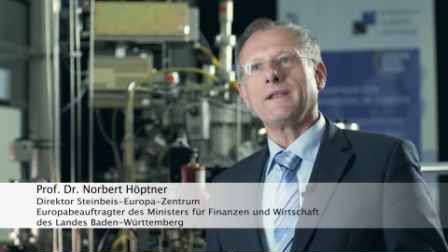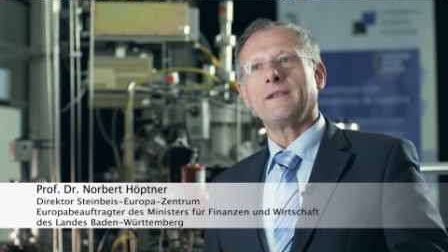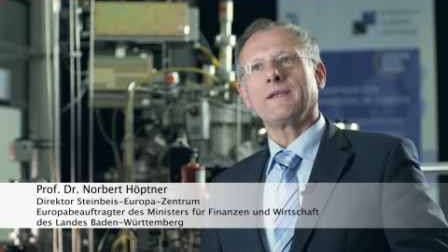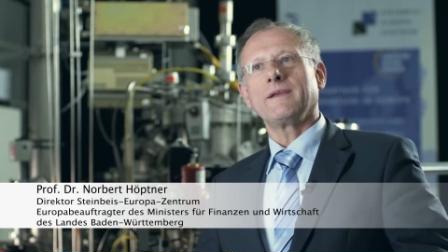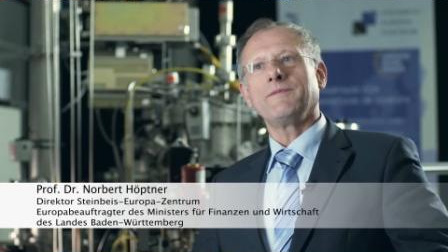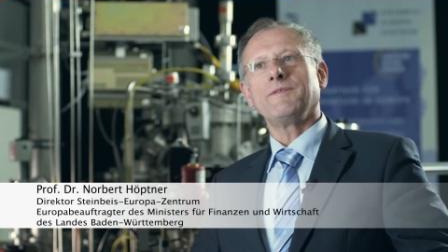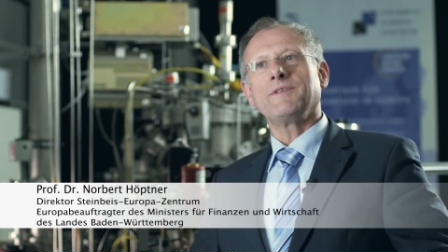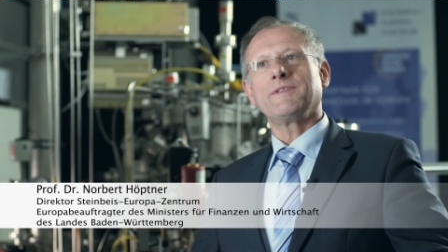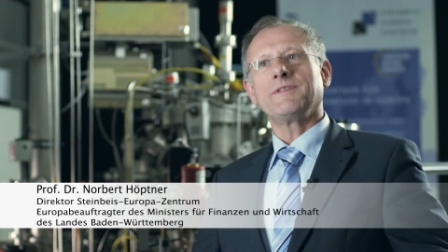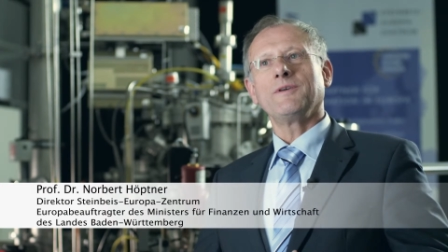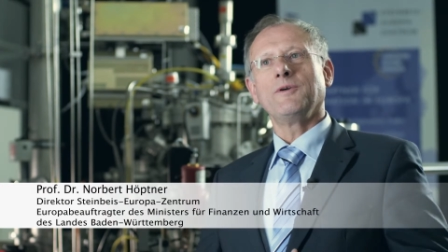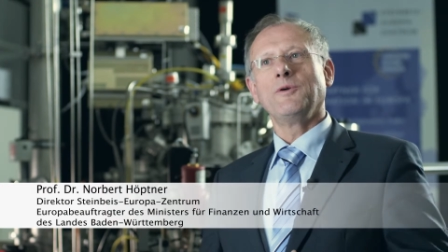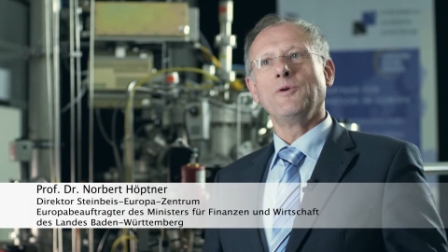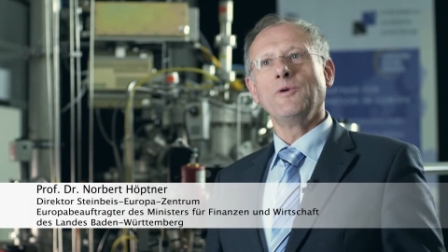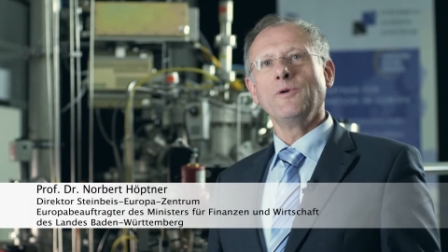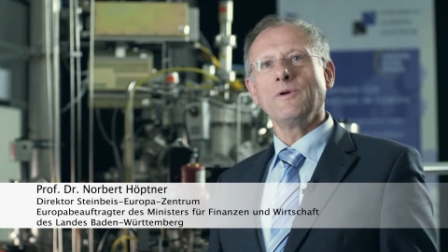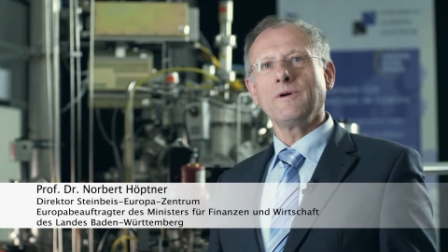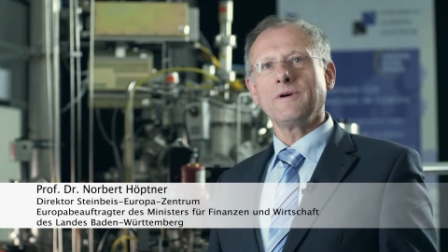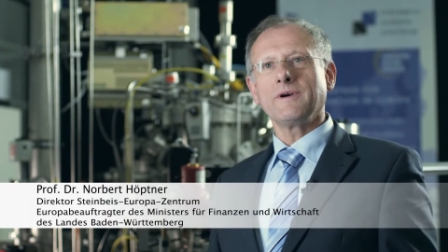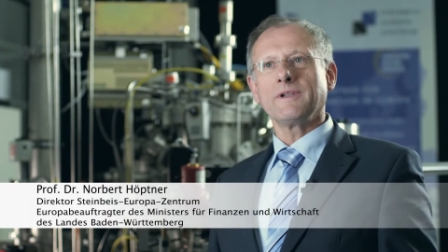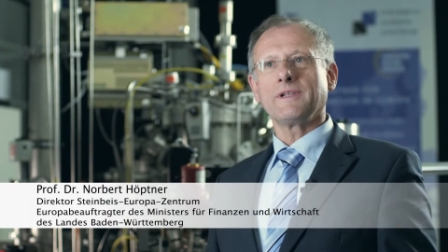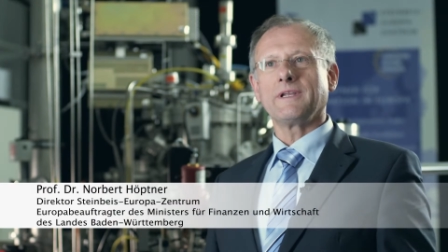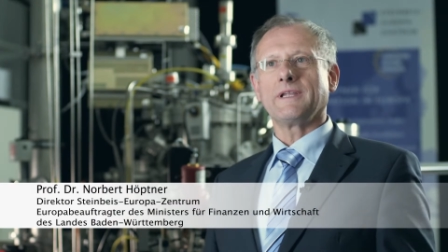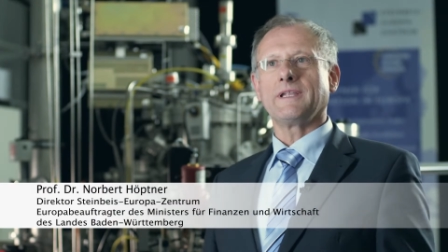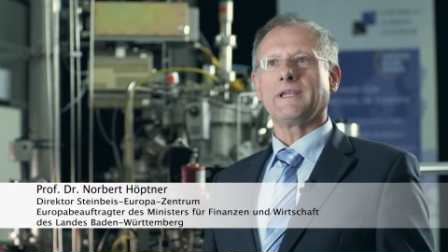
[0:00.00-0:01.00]
eine gewisse
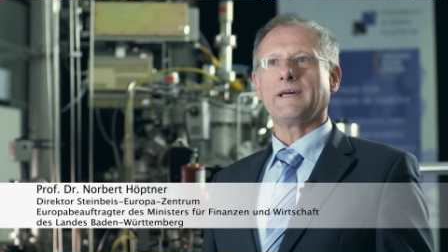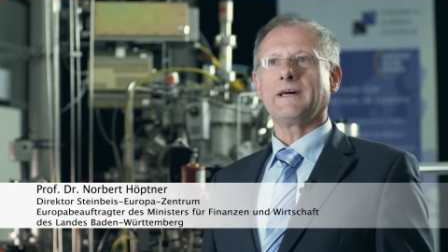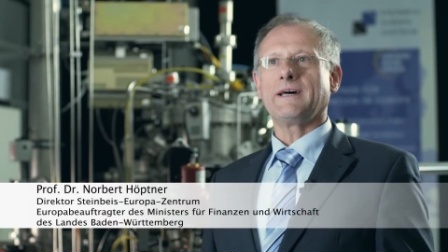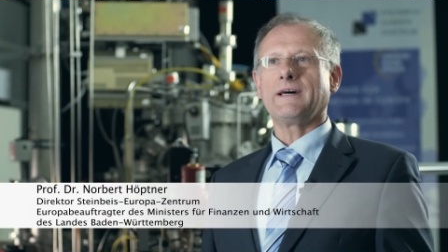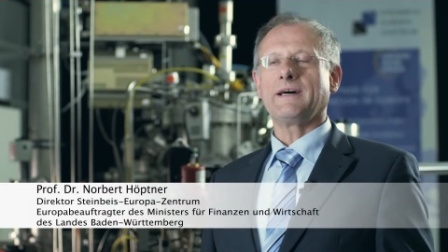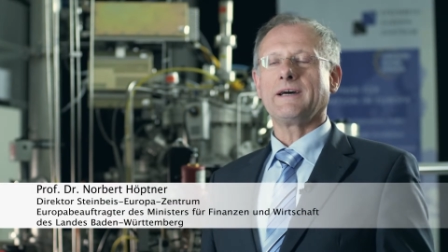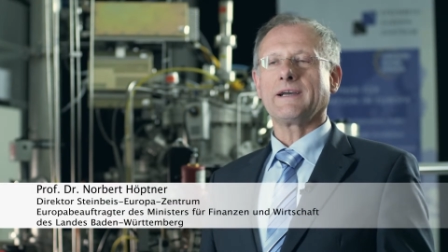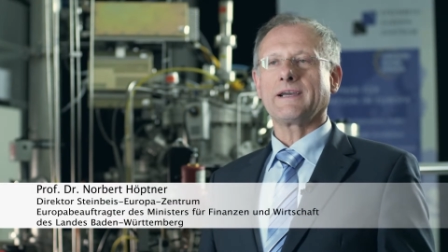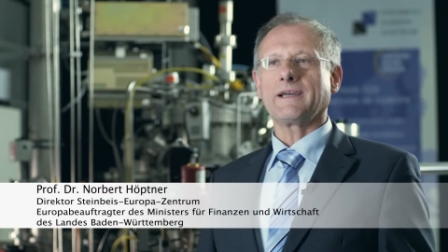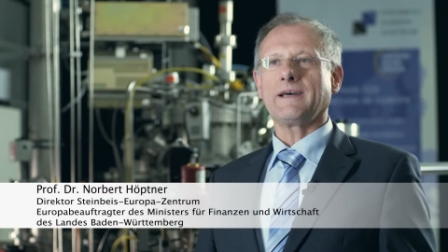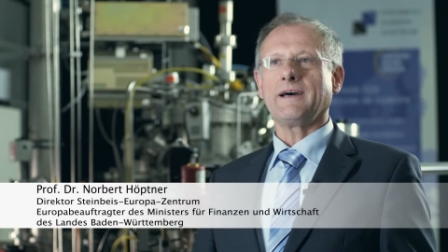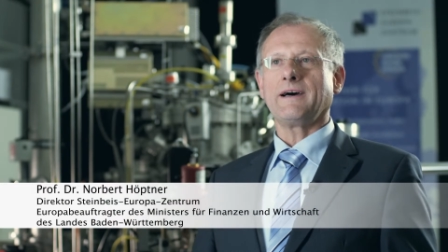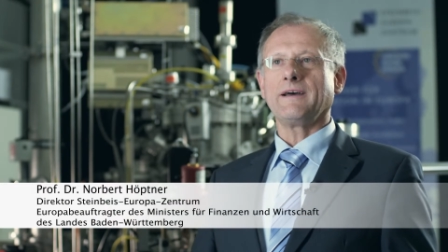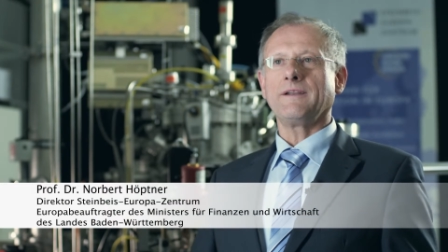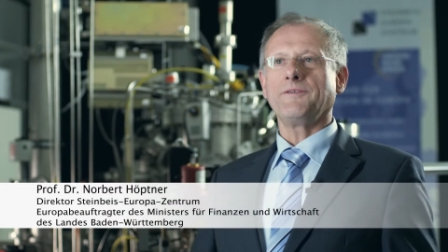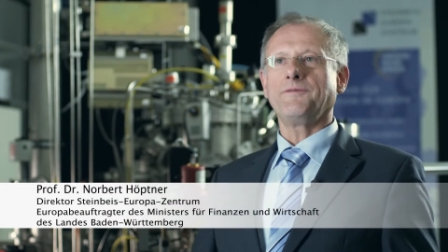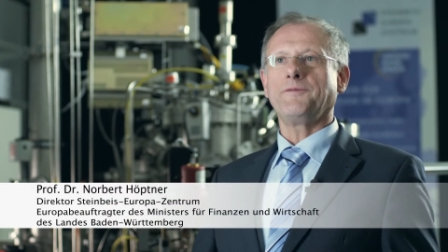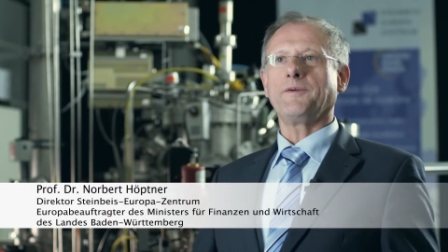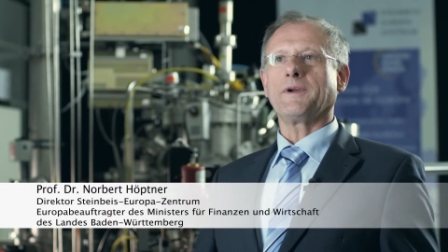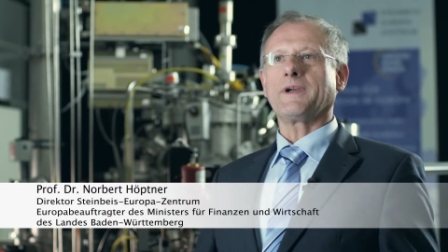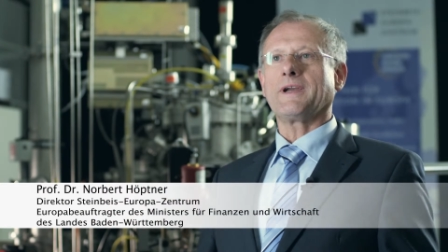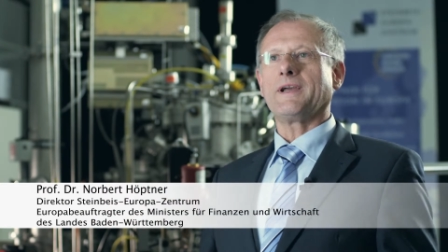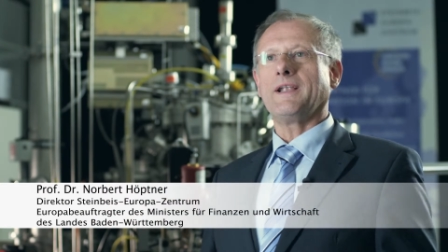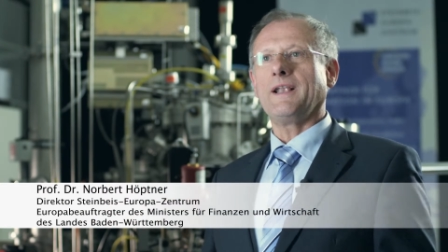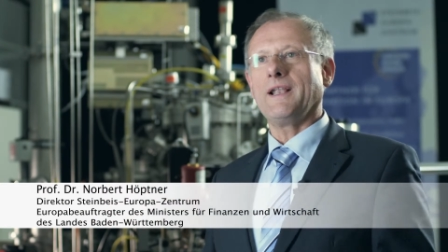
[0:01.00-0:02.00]
Hürde da, gerade
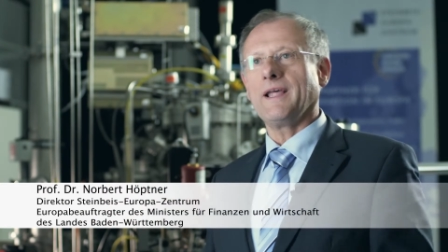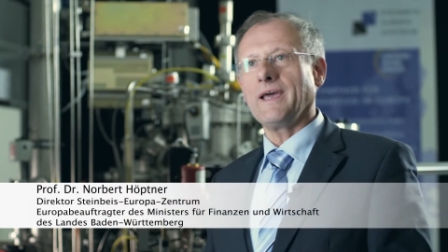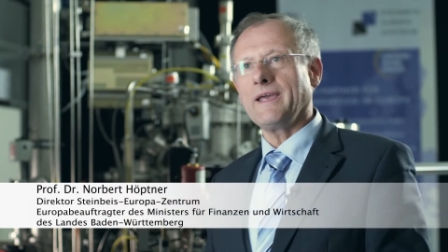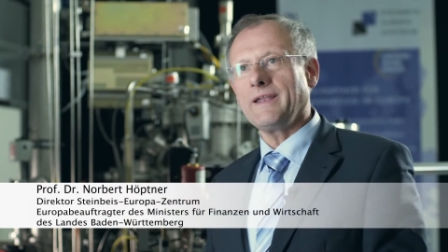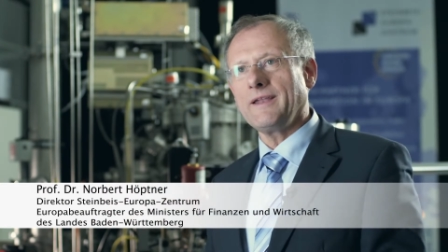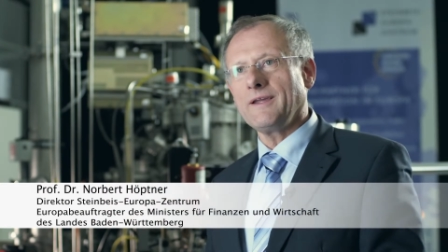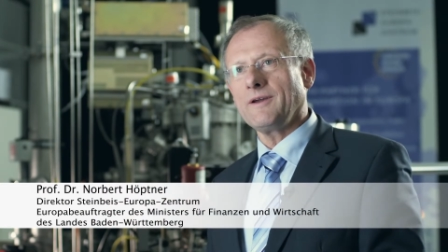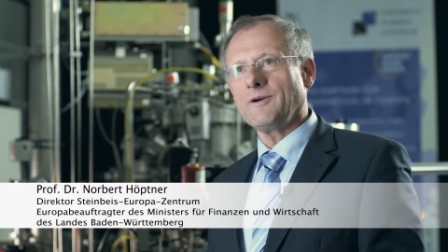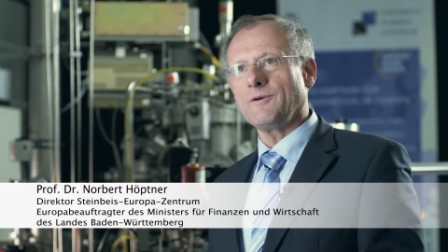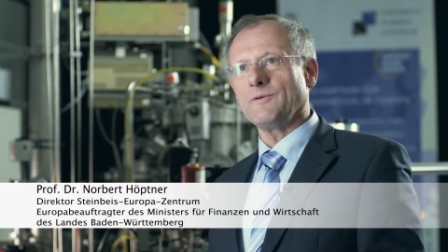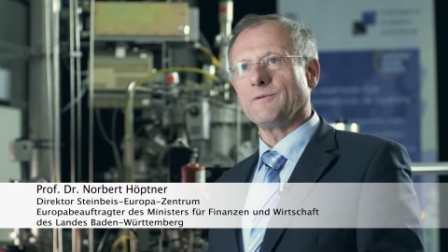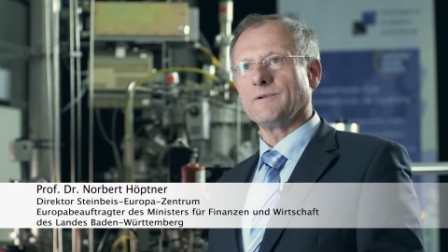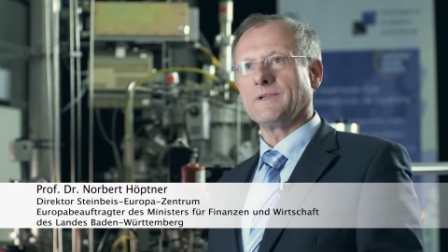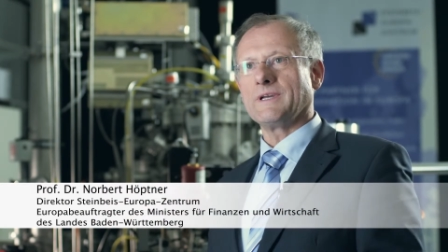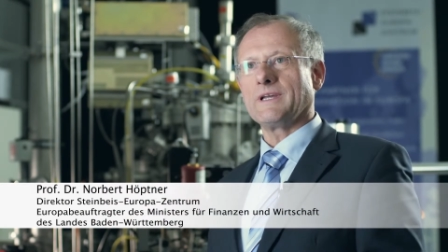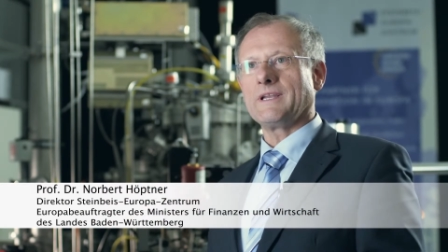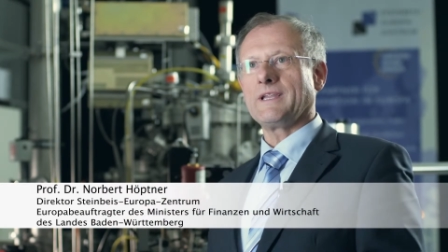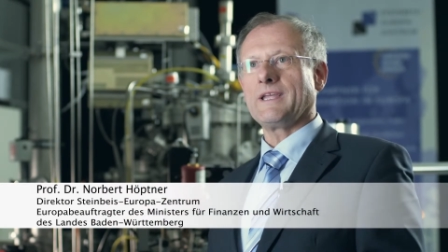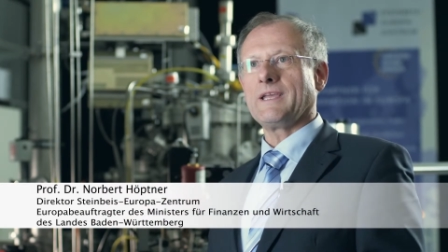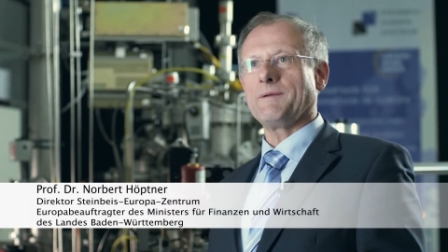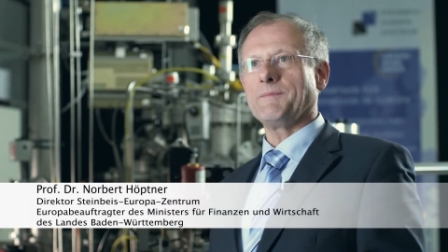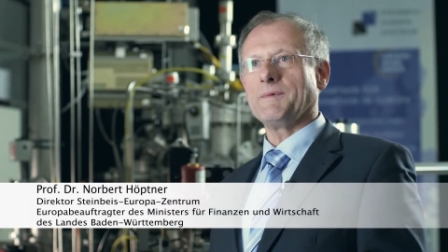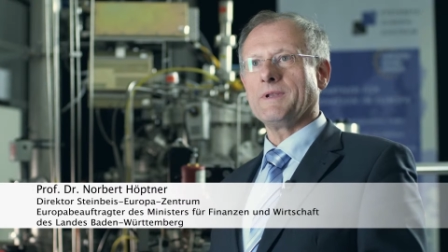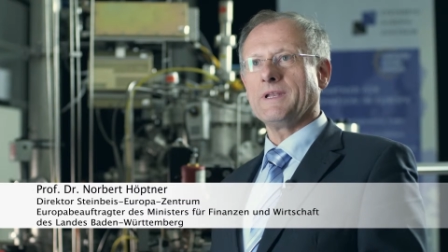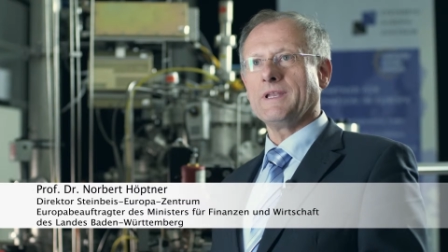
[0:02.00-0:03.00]
für kleinere
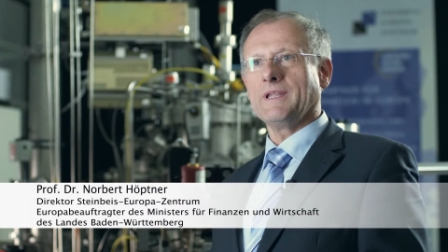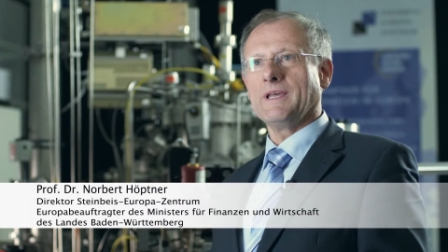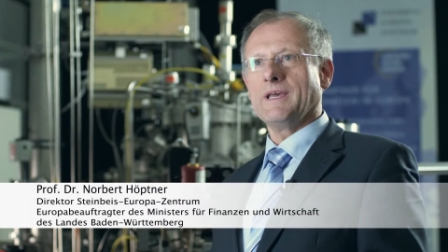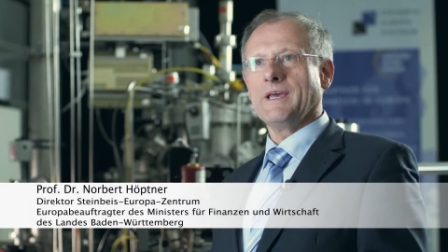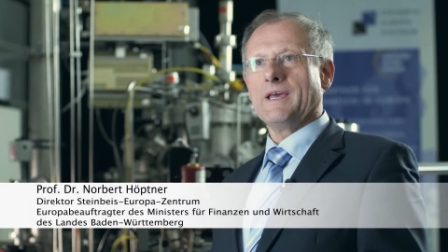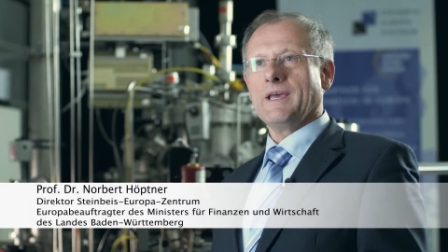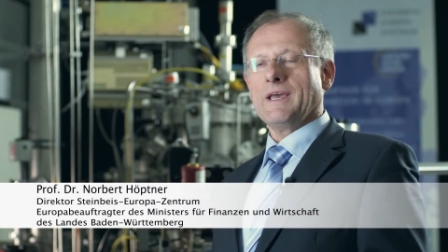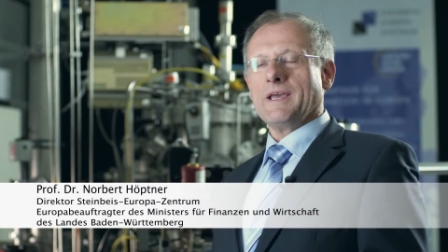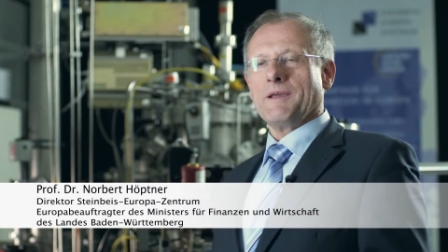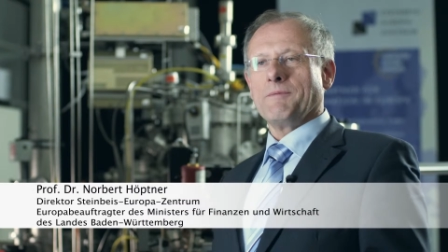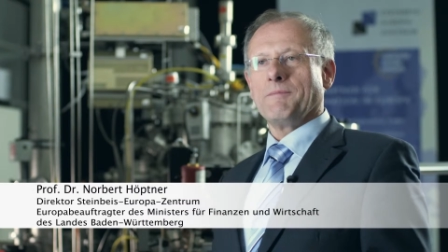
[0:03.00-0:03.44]
Unternehmen,